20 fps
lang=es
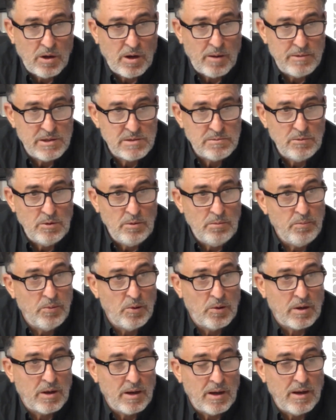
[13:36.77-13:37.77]
ahora mismo
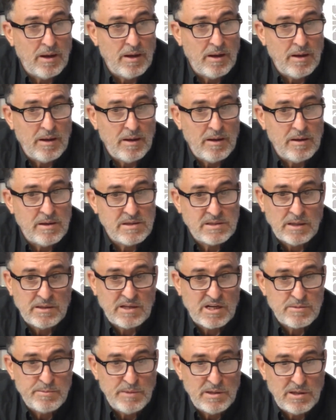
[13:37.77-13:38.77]
porque está
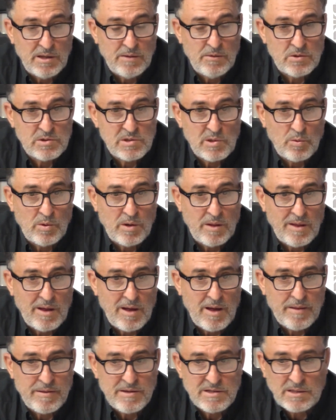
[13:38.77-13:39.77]
transmitiendo
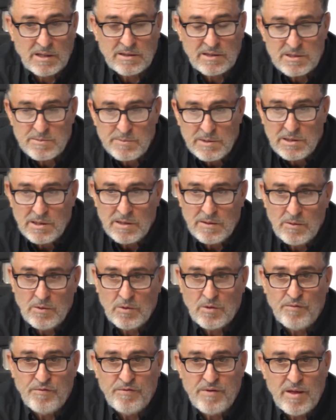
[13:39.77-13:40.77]
seguridad y está
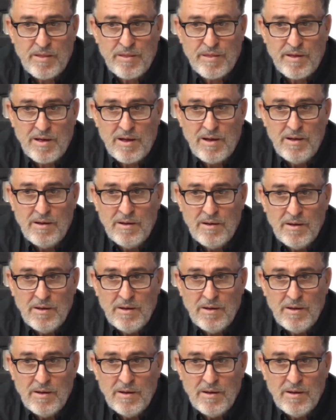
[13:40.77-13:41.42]
transmitiendo confianza